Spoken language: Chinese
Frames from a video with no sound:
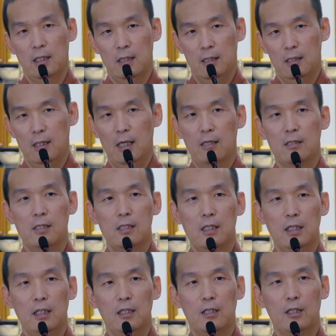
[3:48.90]
只好自己
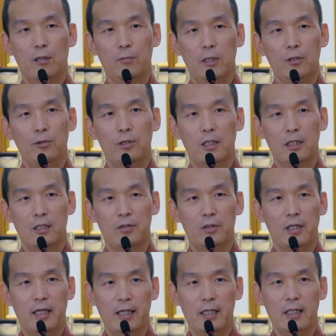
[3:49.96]
硬着头皮选，对不
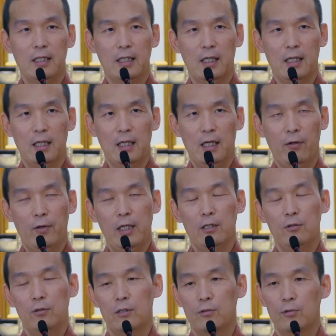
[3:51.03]
对？然后万
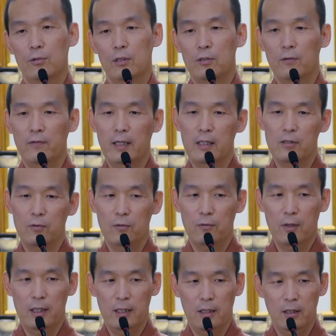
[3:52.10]
一选错了，就发现说
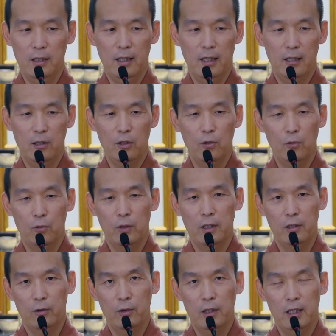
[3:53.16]
哇，要遗憾痛苦
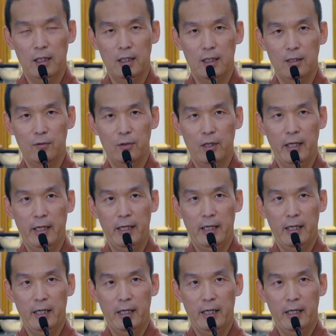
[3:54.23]
很多年，对不对？